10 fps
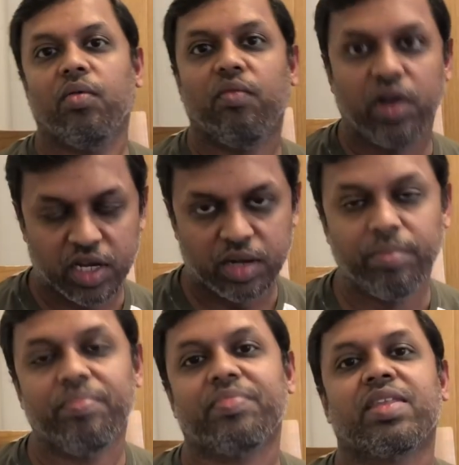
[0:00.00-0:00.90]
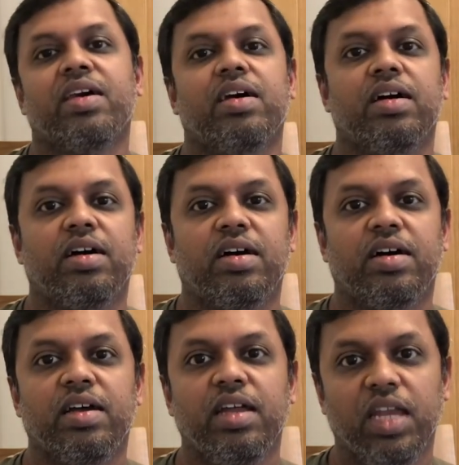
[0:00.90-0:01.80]
வணக்கம்
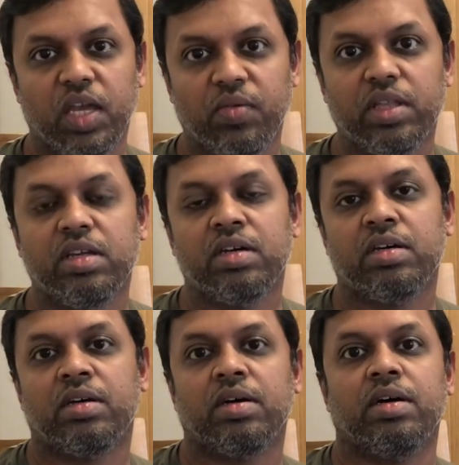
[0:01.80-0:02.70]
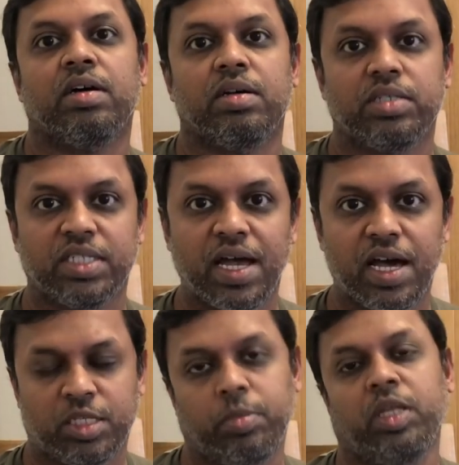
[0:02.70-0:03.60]
இன்றைக்கி வந்து
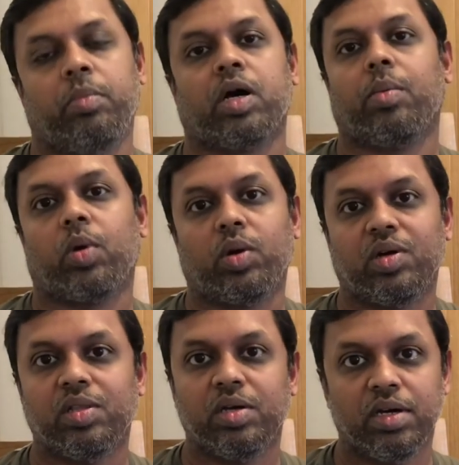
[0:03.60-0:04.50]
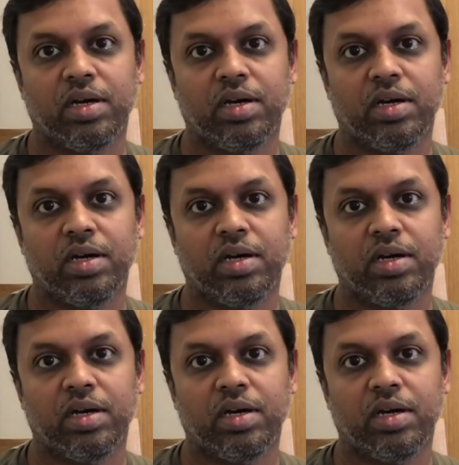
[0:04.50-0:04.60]
ஷேர்ஸ் பற்றி பார்க்க போகிறோம் அதாவது